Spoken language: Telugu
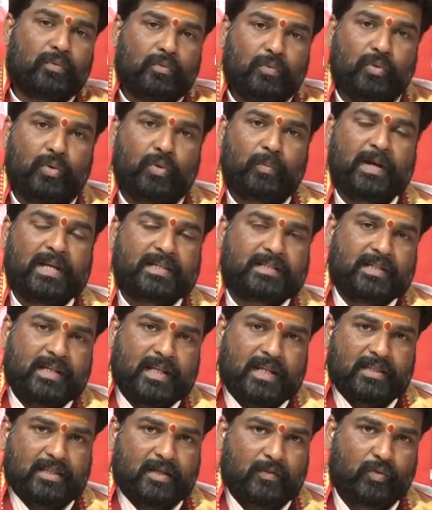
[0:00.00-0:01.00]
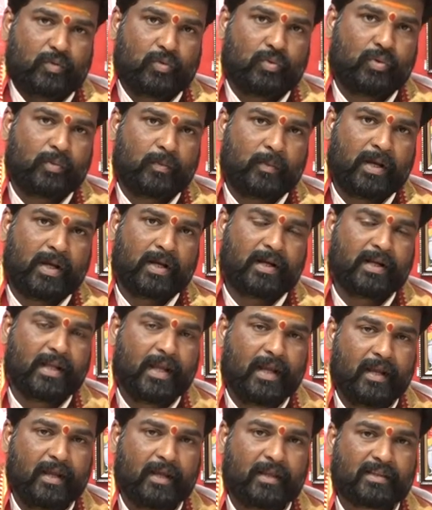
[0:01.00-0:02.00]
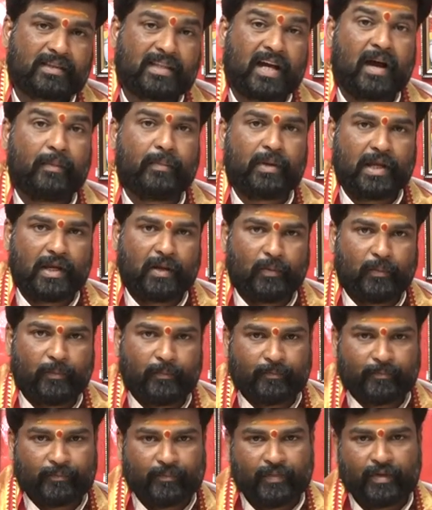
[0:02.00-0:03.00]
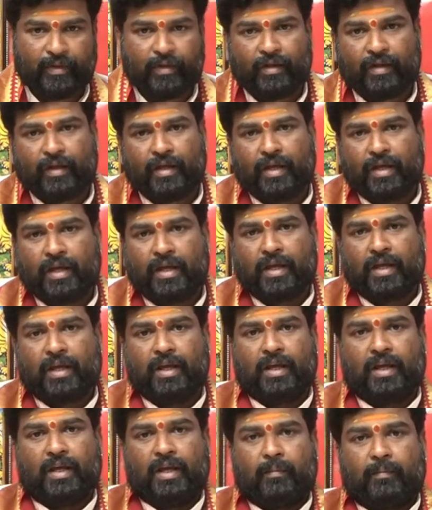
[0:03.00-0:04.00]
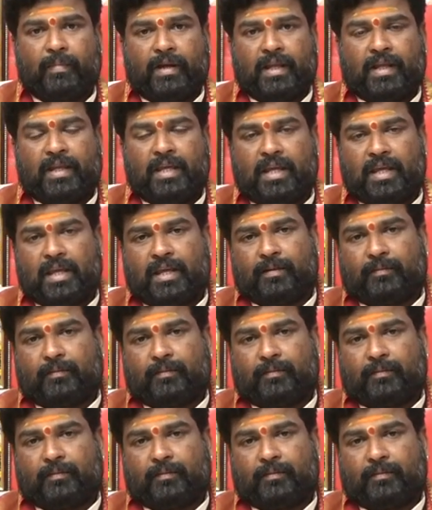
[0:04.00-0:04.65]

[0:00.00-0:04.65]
కూర్మాశ్రీ యంత్రం కూర్మ అంటే తాబేలు మనకి